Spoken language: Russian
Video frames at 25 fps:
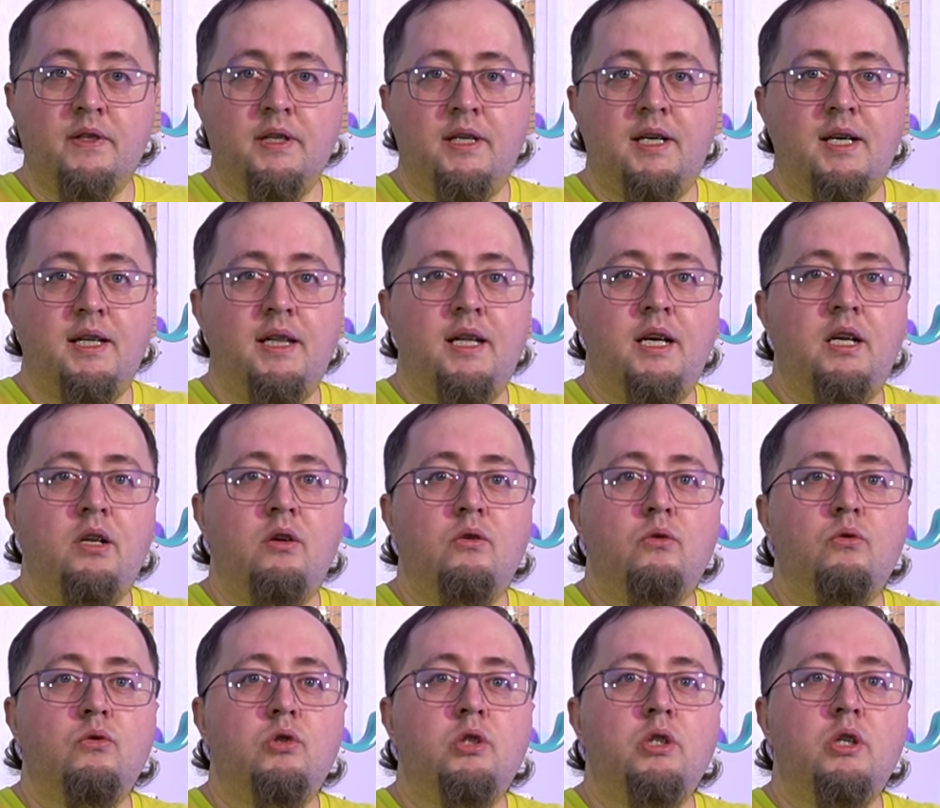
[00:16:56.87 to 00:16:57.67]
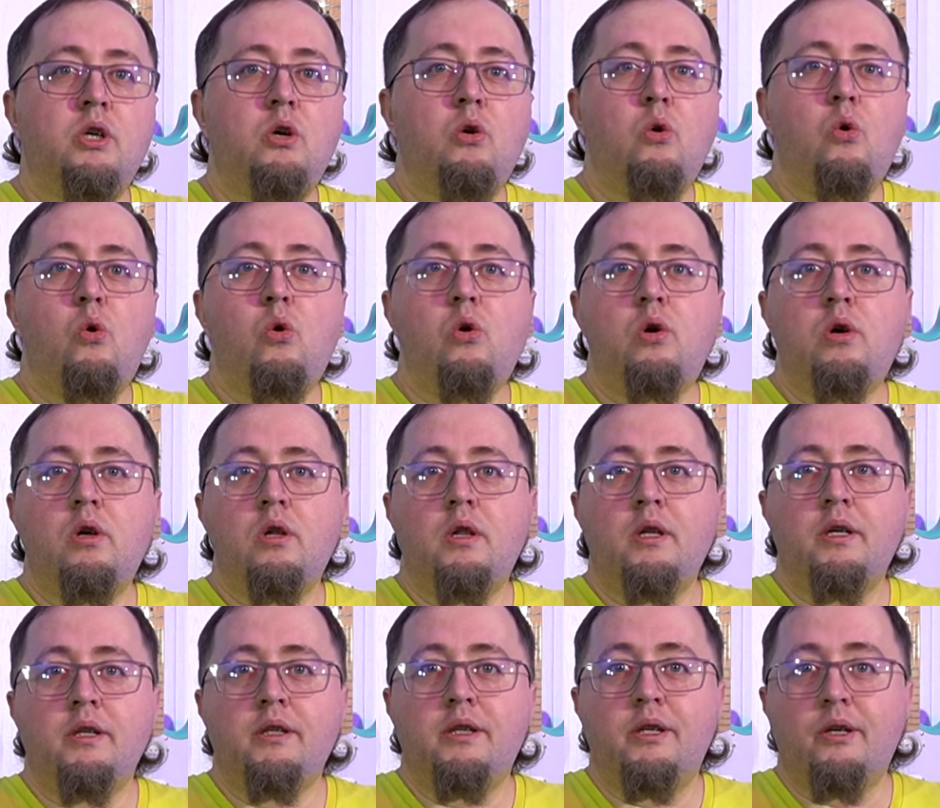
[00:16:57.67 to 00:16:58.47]
На канале уже
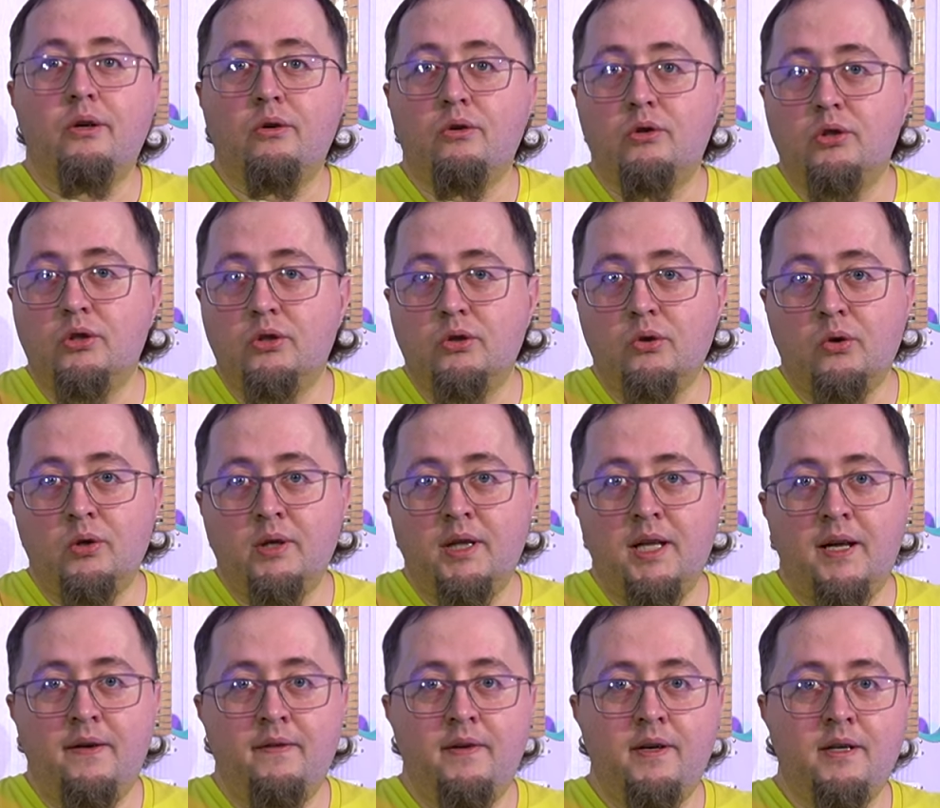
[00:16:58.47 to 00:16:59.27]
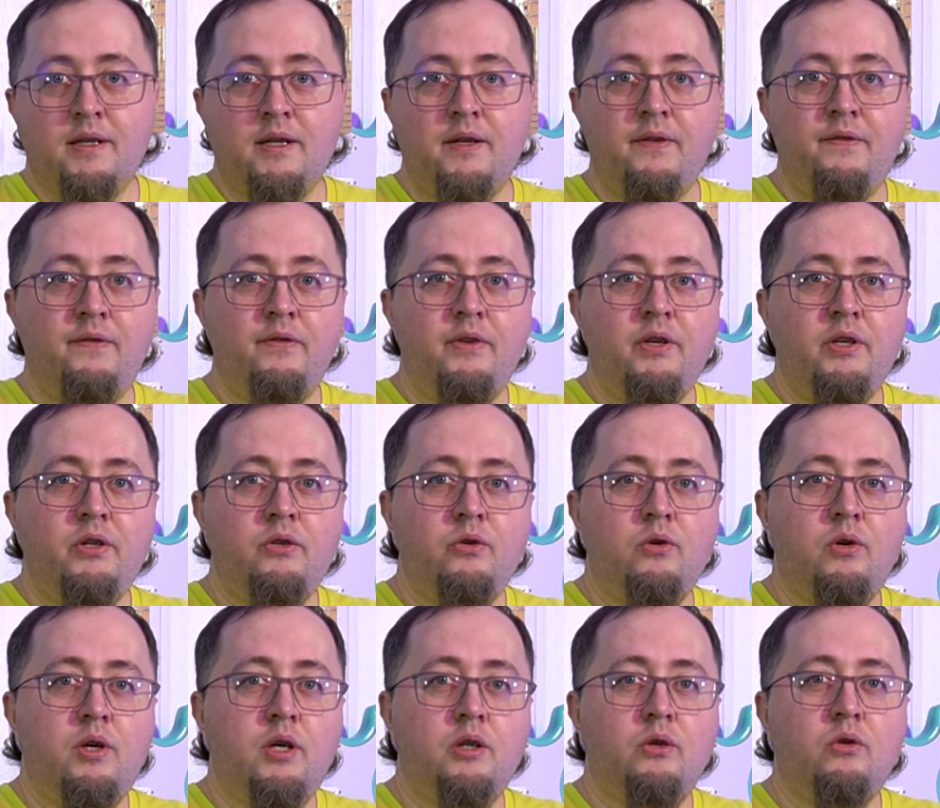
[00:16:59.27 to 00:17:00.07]
около 300, наверное,
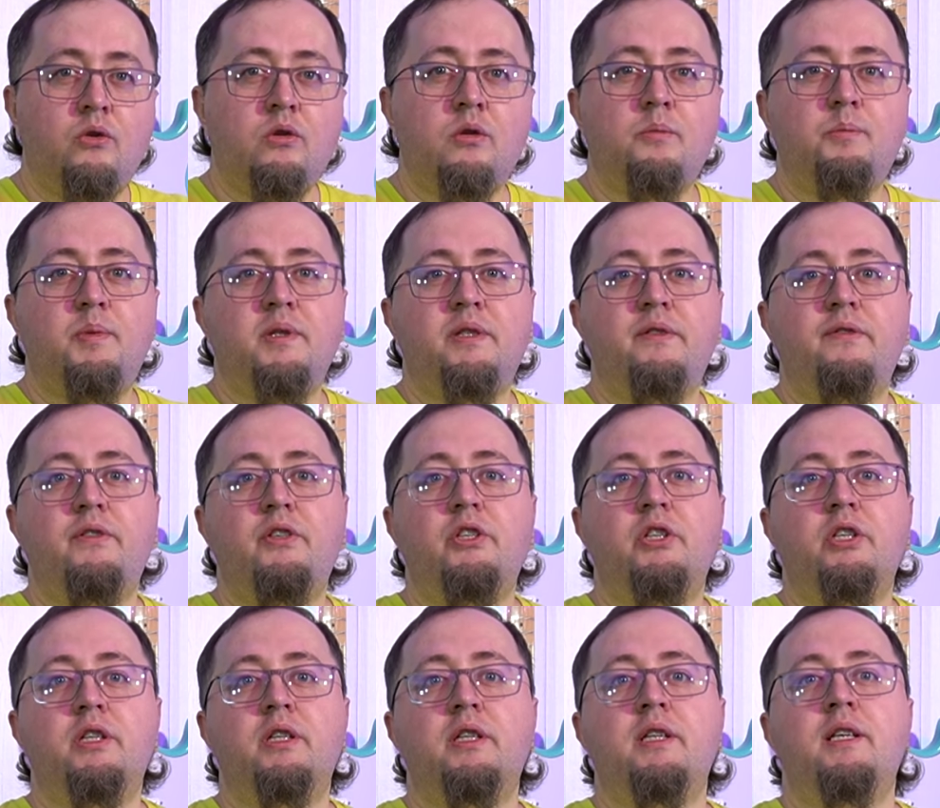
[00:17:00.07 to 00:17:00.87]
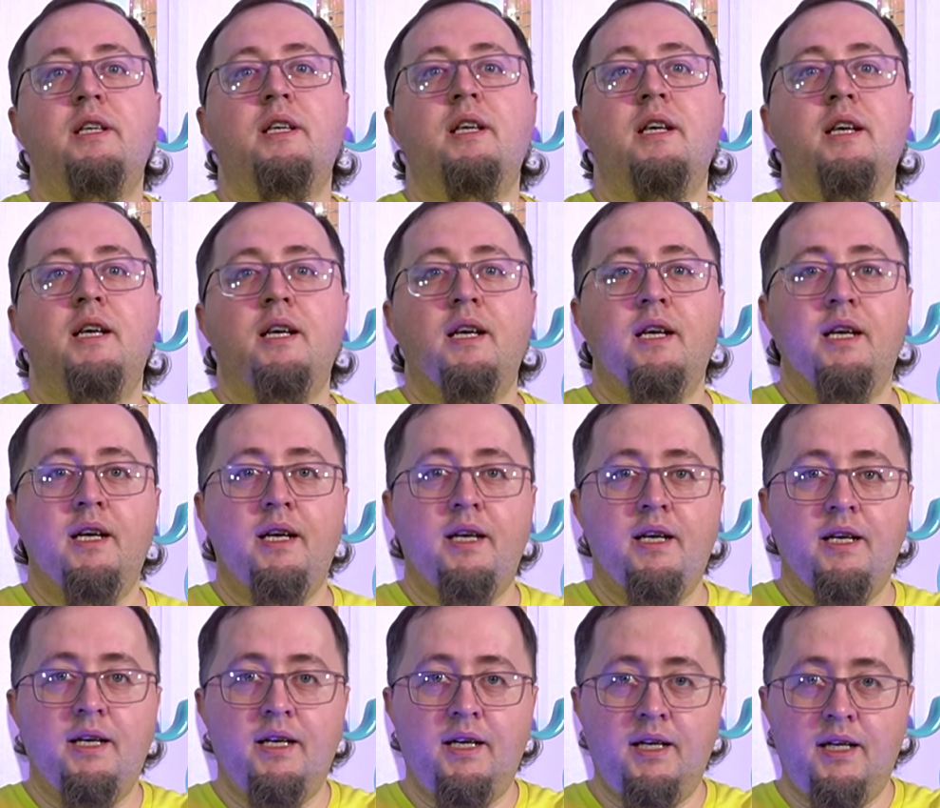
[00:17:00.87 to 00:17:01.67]
видео, которые посвящены
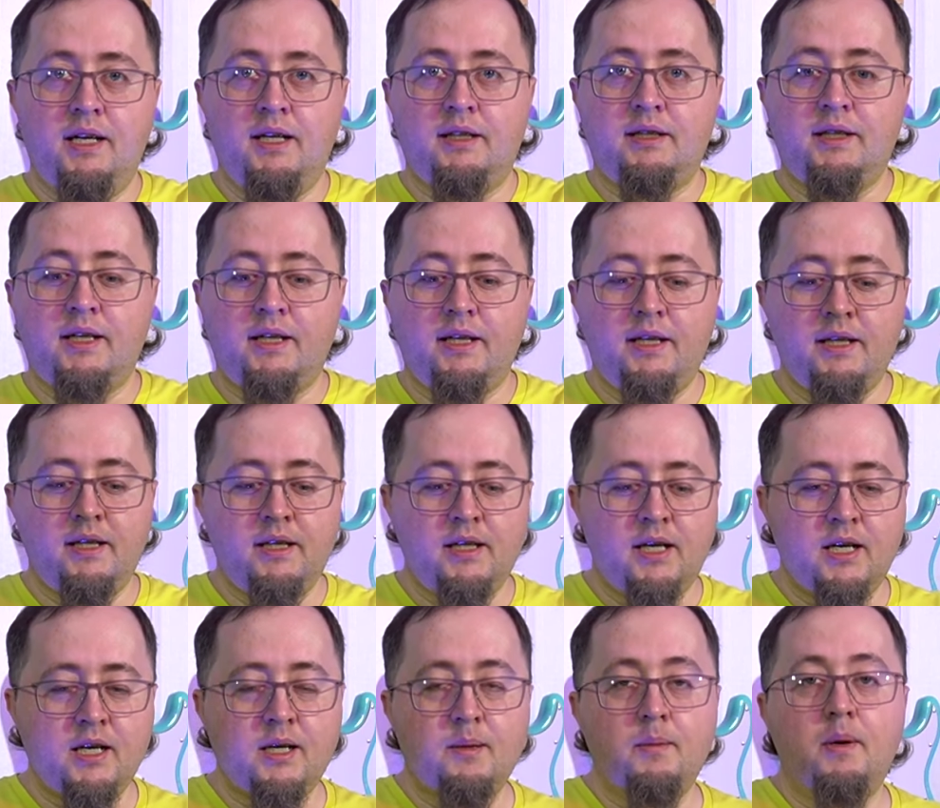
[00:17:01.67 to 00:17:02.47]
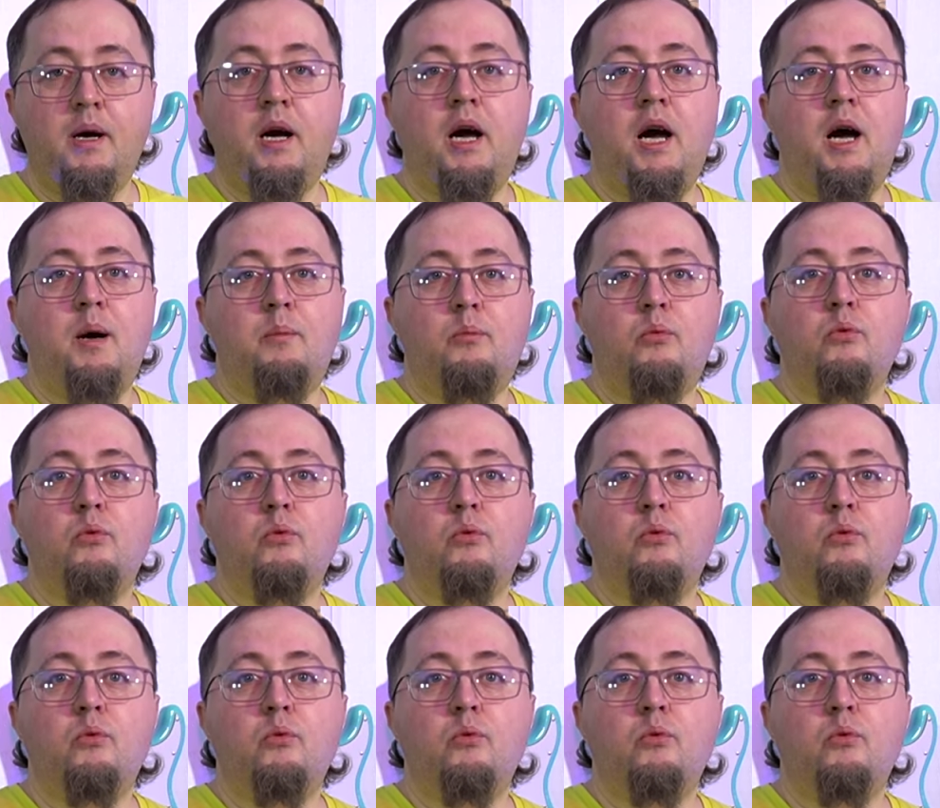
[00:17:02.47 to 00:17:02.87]
электрогитарам, а